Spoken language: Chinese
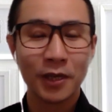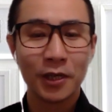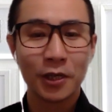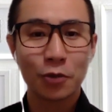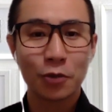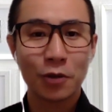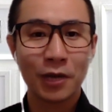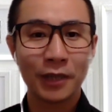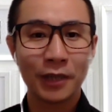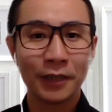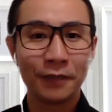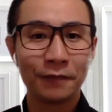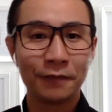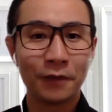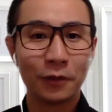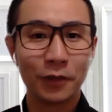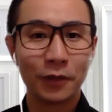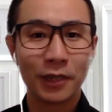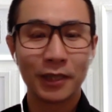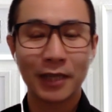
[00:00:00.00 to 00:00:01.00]
钟汉林
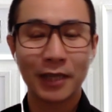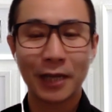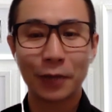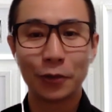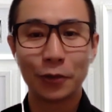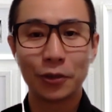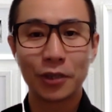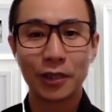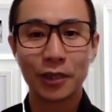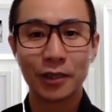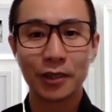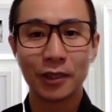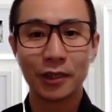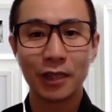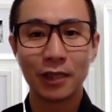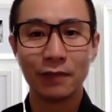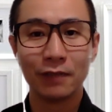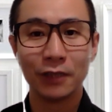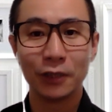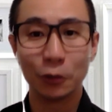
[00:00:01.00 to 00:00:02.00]
否认他与这则
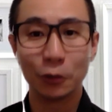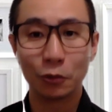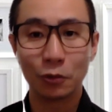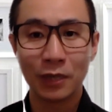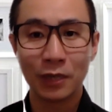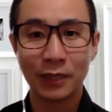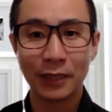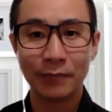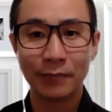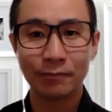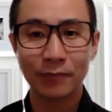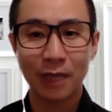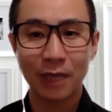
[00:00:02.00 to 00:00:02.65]
贴文有关联。